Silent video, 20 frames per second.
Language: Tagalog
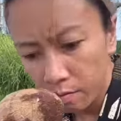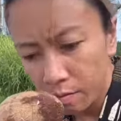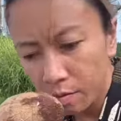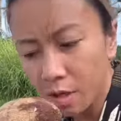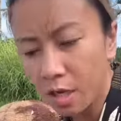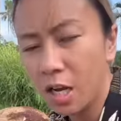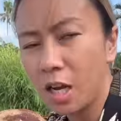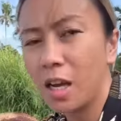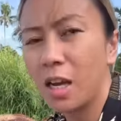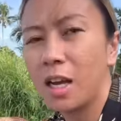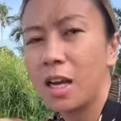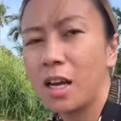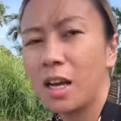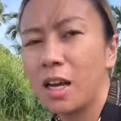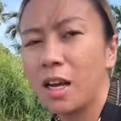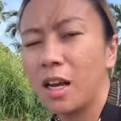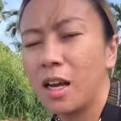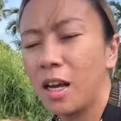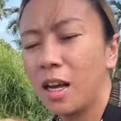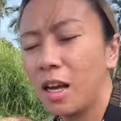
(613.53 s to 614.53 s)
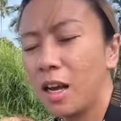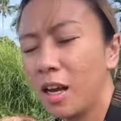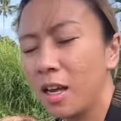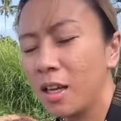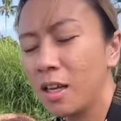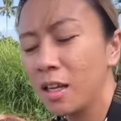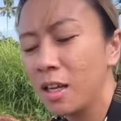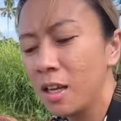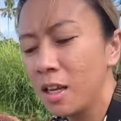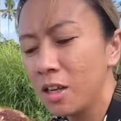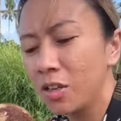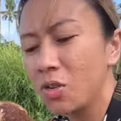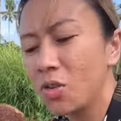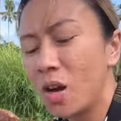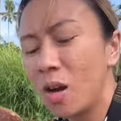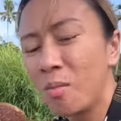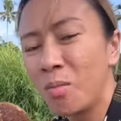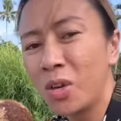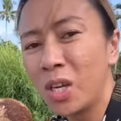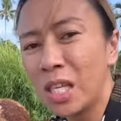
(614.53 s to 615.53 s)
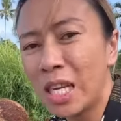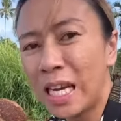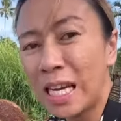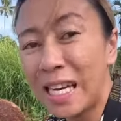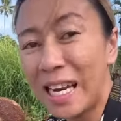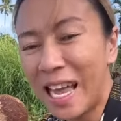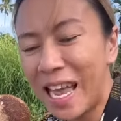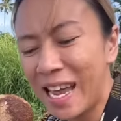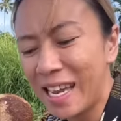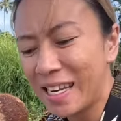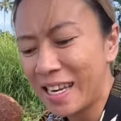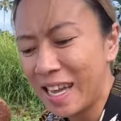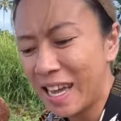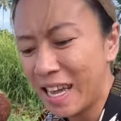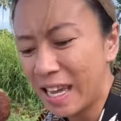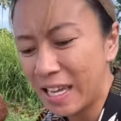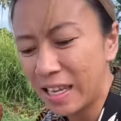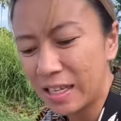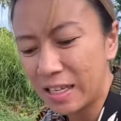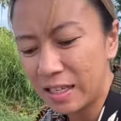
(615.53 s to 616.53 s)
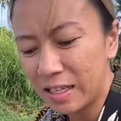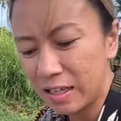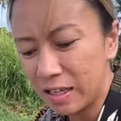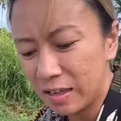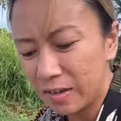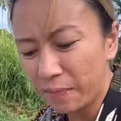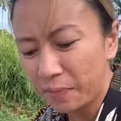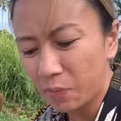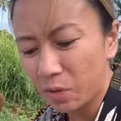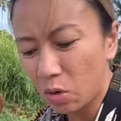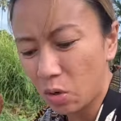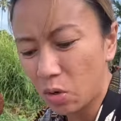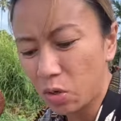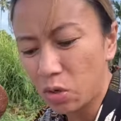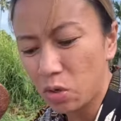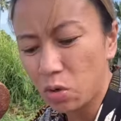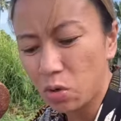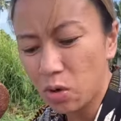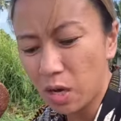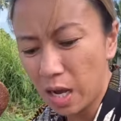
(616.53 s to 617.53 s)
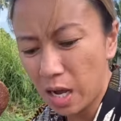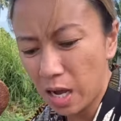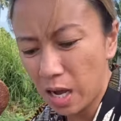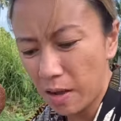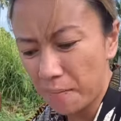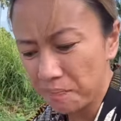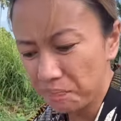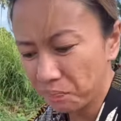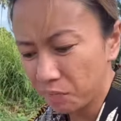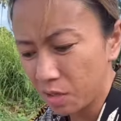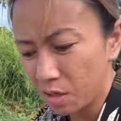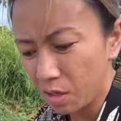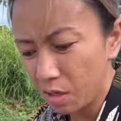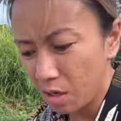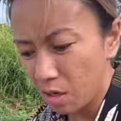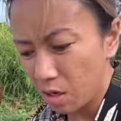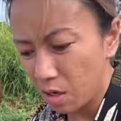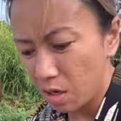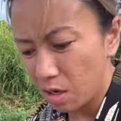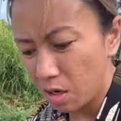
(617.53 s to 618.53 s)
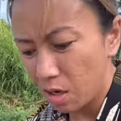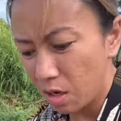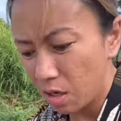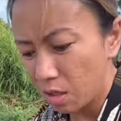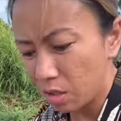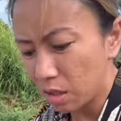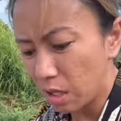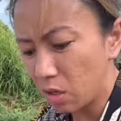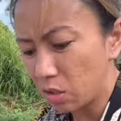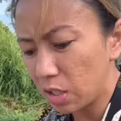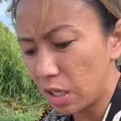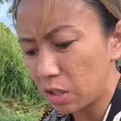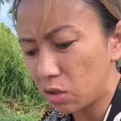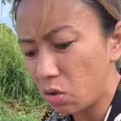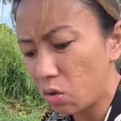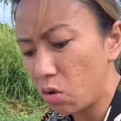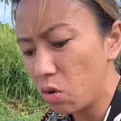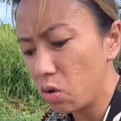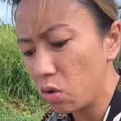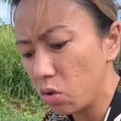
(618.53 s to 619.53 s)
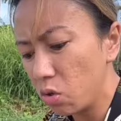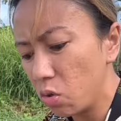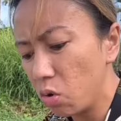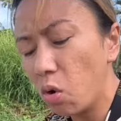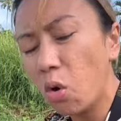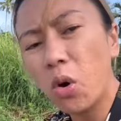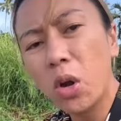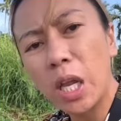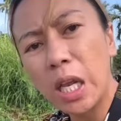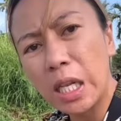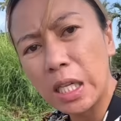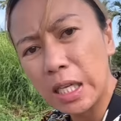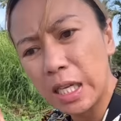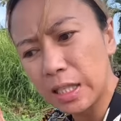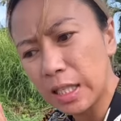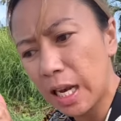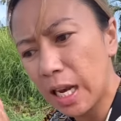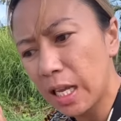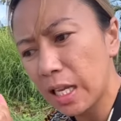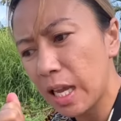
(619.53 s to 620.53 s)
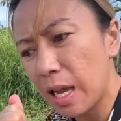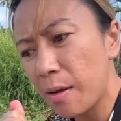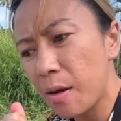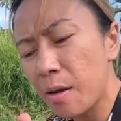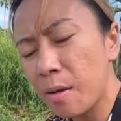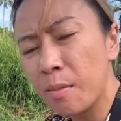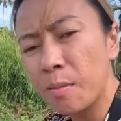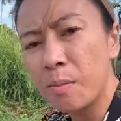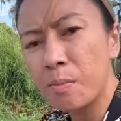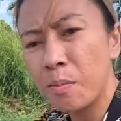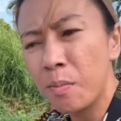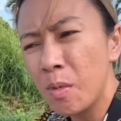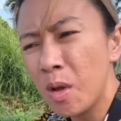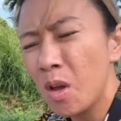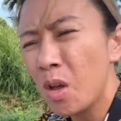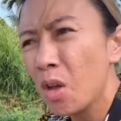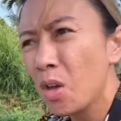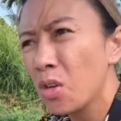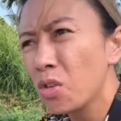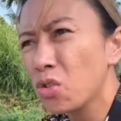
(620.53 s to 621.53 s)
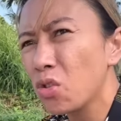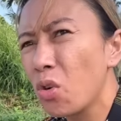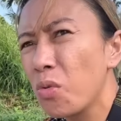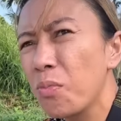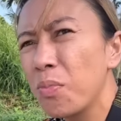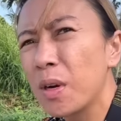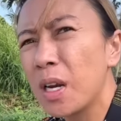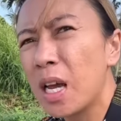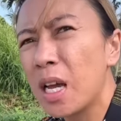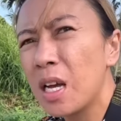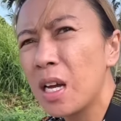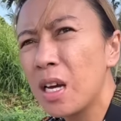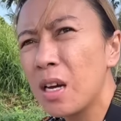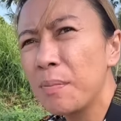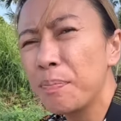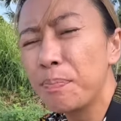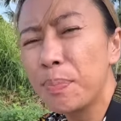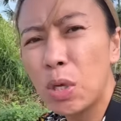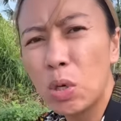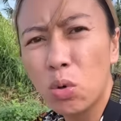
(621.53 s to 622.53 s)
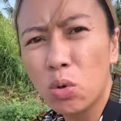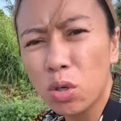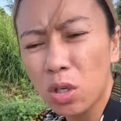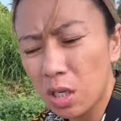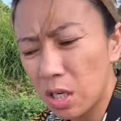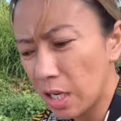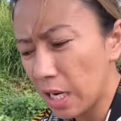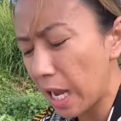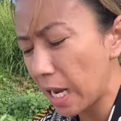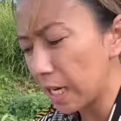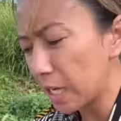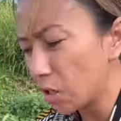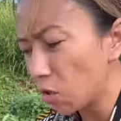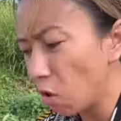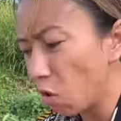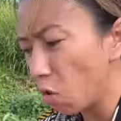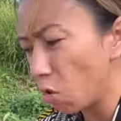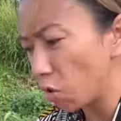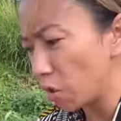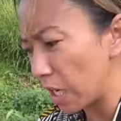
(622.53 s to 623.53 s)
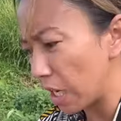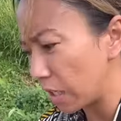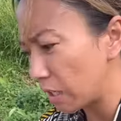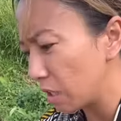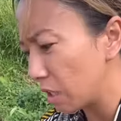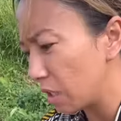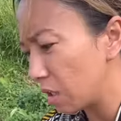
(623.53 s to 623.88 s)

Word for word: Ah yung amoy ng lana o yung um, tawag nito, yung oil na talagang sobrang pure galing coconut.